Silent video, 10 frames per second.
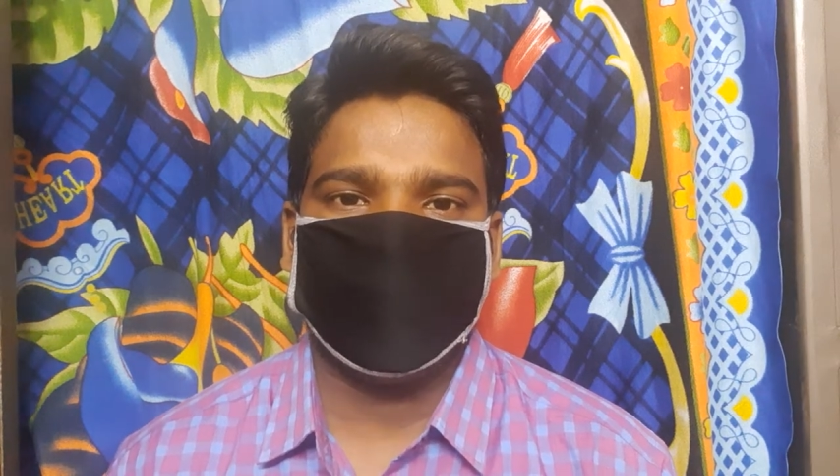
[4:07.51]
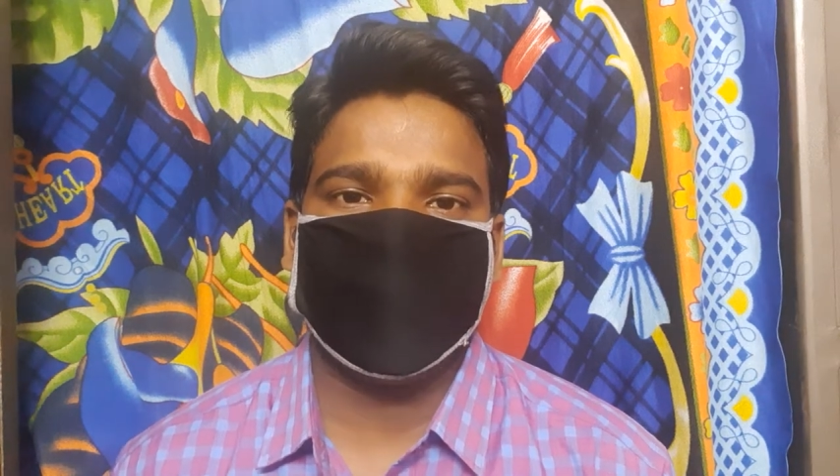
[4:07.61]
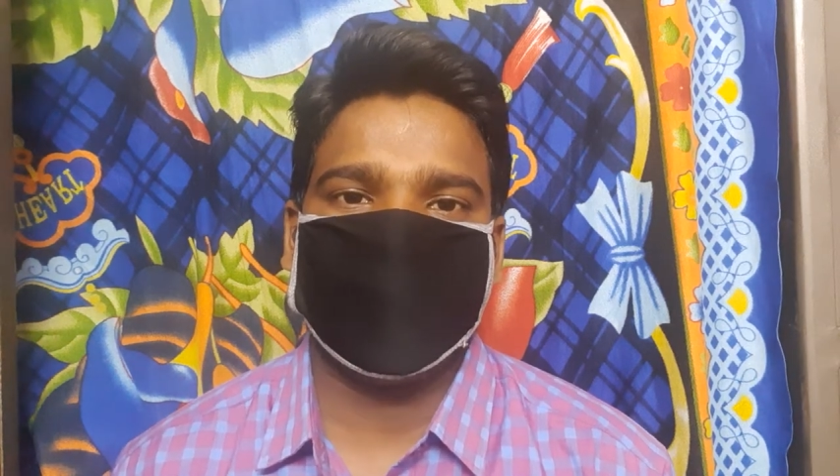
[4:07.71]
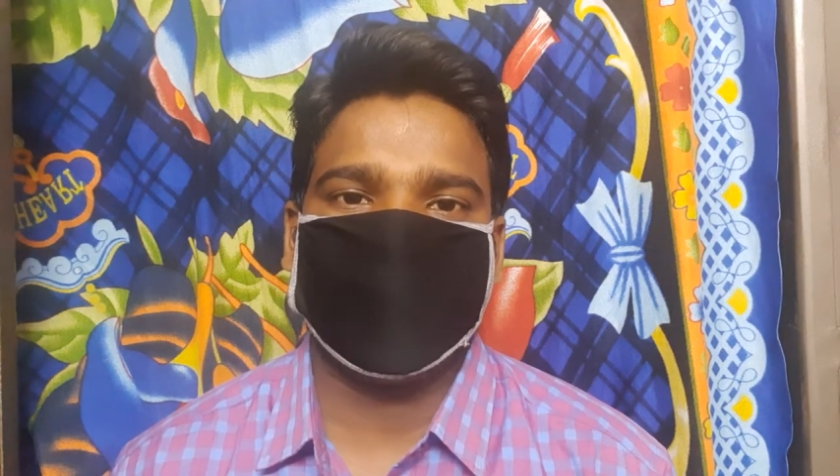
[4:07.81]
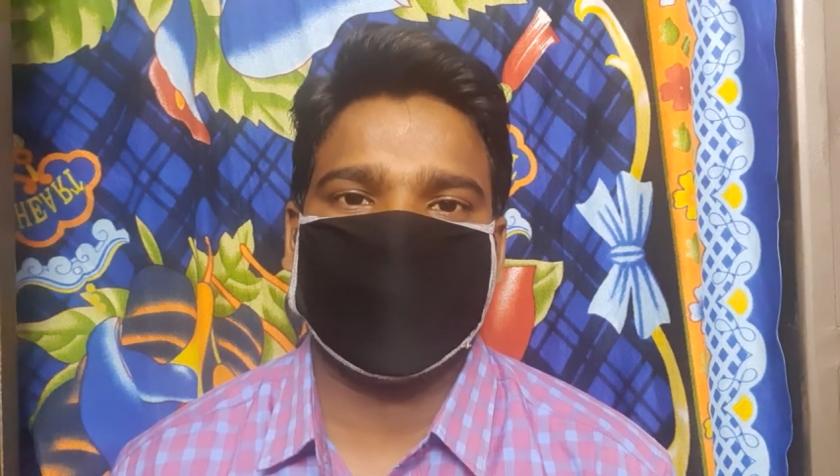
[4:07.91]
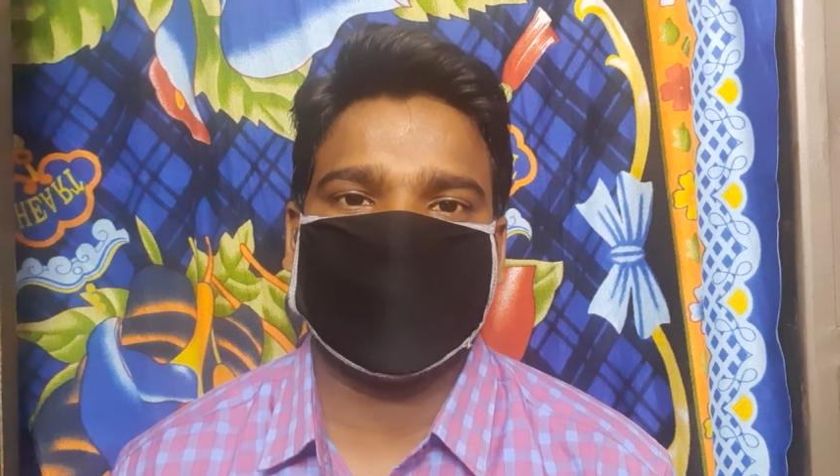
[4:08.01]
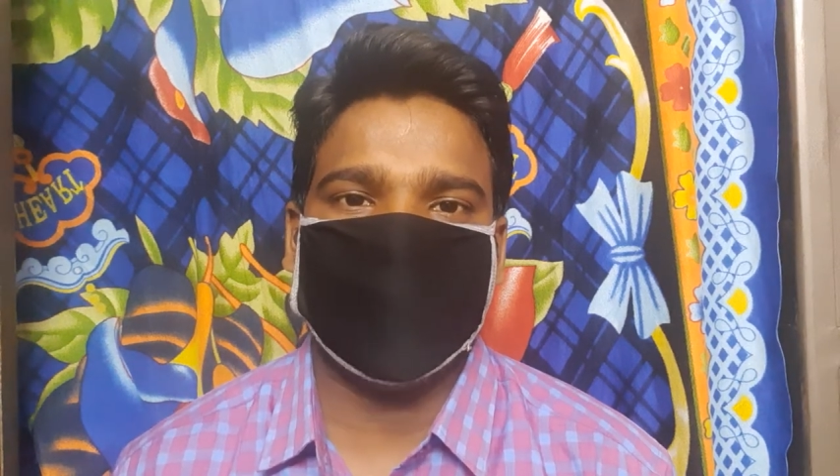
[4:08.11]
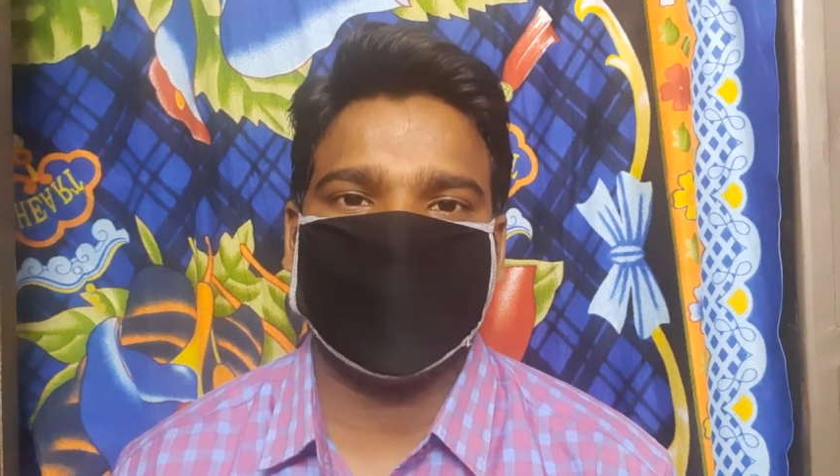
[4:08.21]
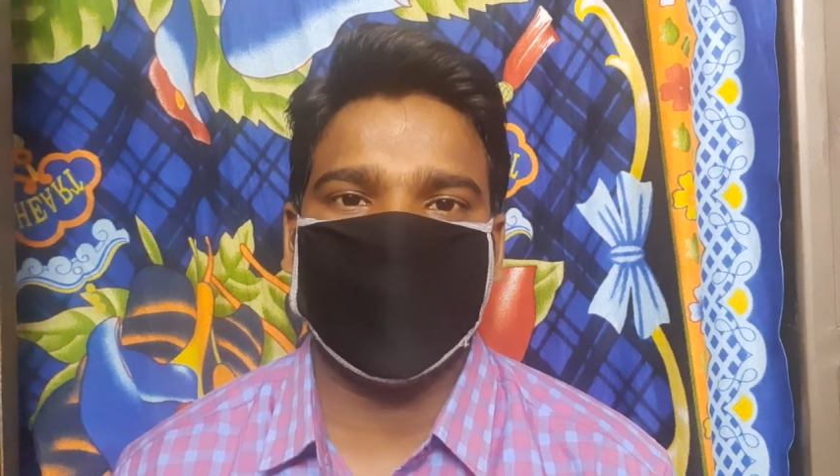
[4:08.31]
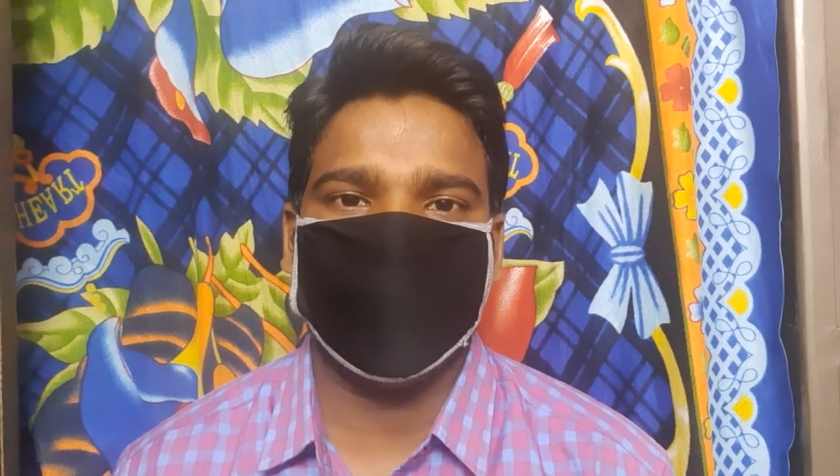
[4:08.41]
మరి మన
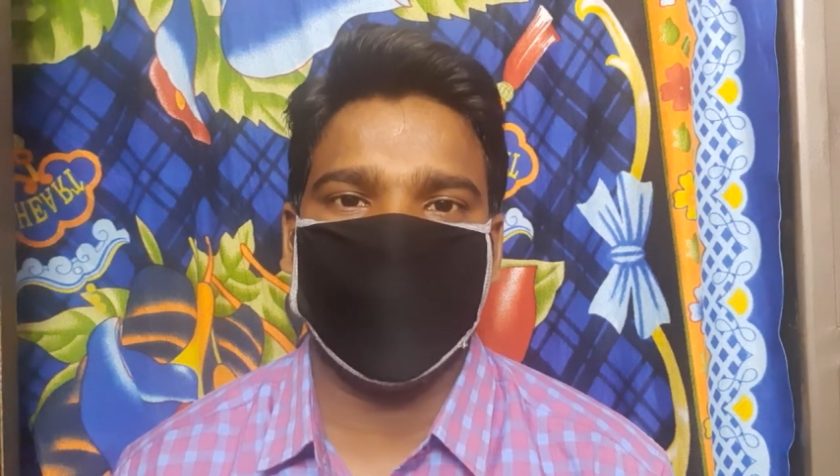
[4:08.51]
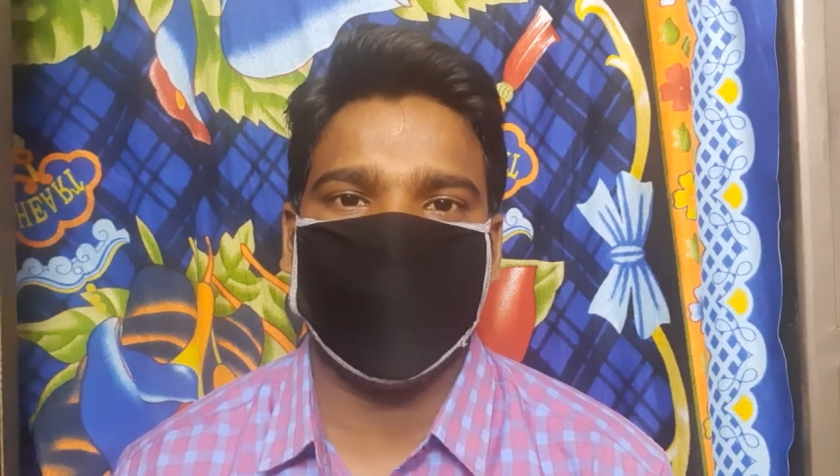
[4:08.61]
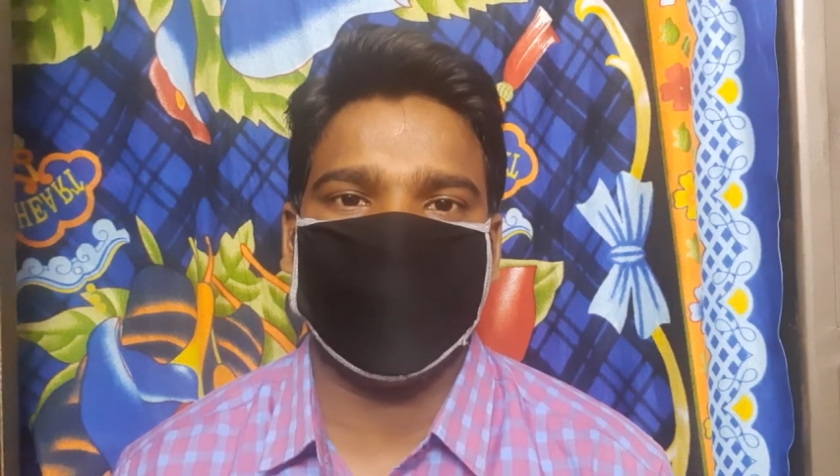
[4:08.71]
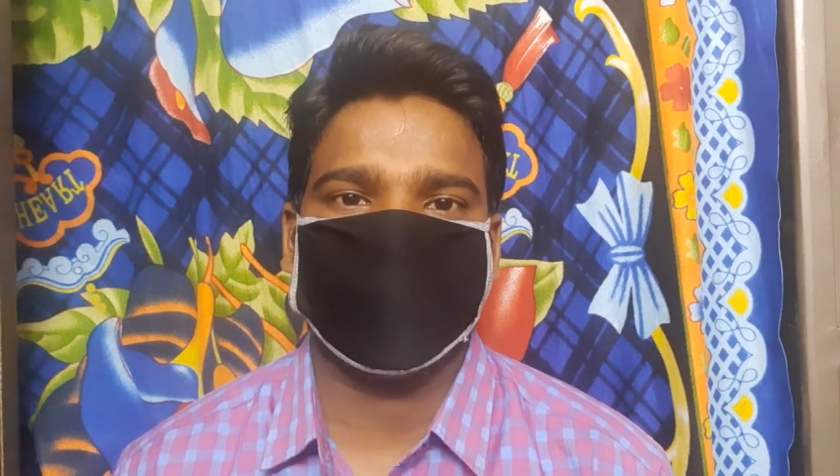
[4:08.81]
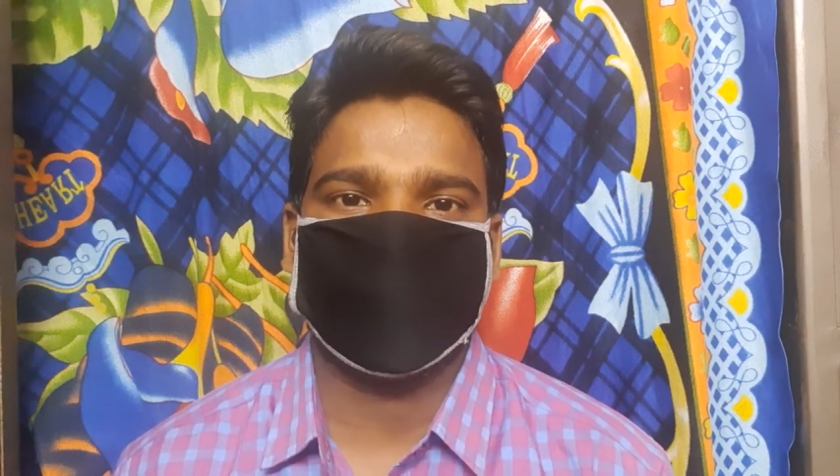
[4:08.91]
దేశంలో